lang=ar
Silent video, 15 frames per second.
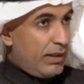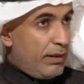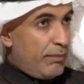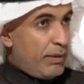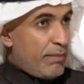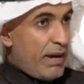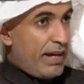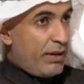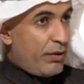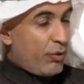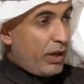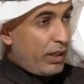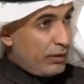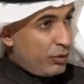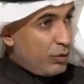بمعنى أنه
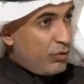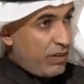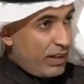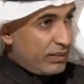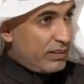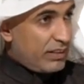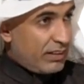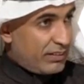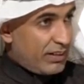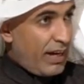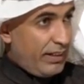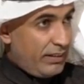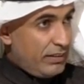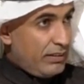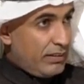قد يكون فقد شخص
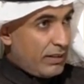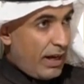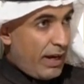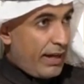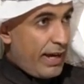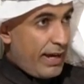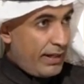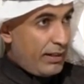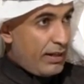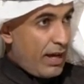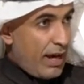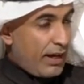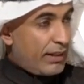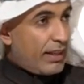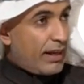حي أحيانا
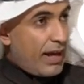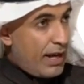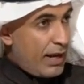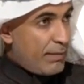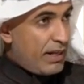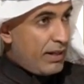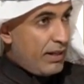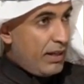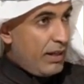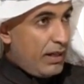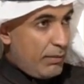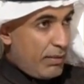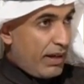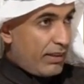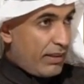أكثر ألما
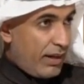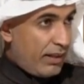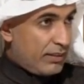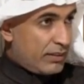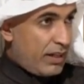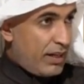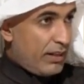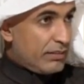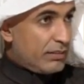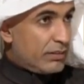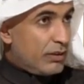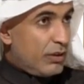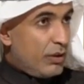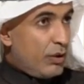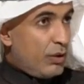لبعض الأشخاص
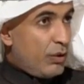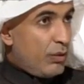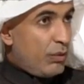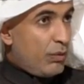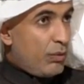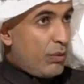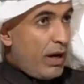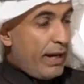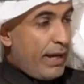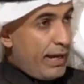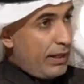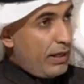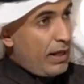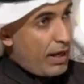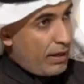
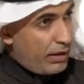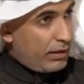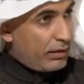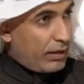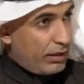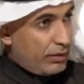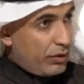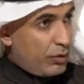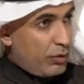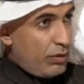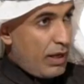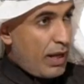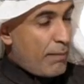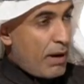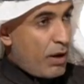وأحيانا لا قد يكون
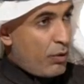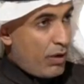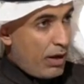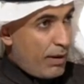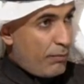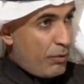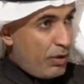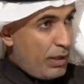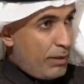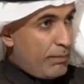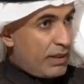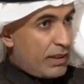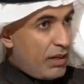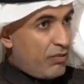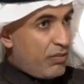لا ما هو مؤلم
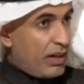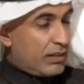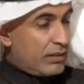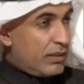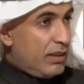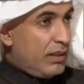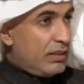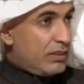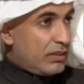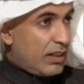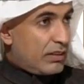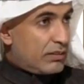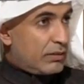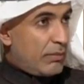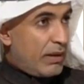مثل فقد
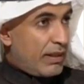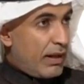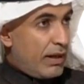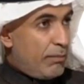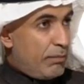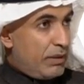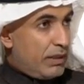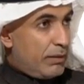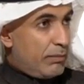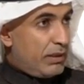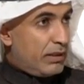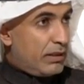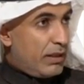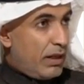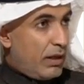شخص مثلا
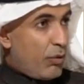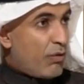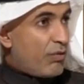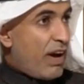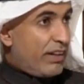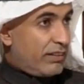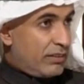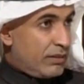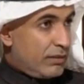بالوفاة